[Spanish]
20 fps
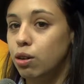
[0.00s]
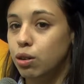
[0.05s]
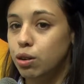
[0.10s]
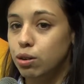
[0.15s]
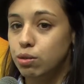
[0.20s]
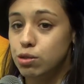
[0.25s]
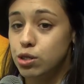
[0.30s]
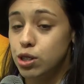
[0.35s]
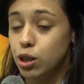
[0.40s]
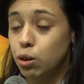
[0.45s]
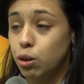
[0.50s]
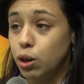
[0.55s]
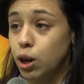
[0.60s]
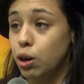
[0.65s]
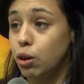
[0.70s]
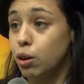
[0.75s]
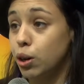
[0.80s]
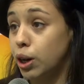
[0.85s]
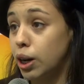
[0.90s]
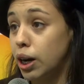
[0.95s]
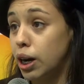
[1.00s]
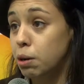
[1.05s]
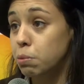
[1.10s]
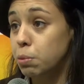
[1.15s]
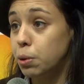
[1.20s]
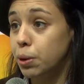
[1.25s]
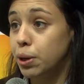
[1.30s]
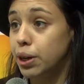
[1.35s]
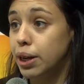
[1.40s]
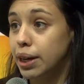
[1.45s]
los chicos que corren en
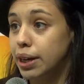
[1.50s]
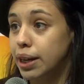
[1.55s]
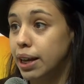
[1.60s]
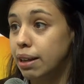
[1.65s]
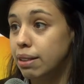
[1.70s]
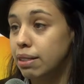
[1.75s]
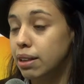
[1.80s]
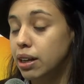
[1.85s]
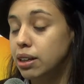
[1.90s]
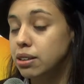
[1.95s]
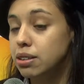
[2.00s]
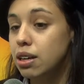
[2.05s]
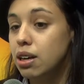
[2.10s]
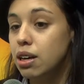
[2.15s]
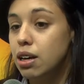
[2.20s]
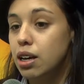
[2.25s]
la prueba de rienda,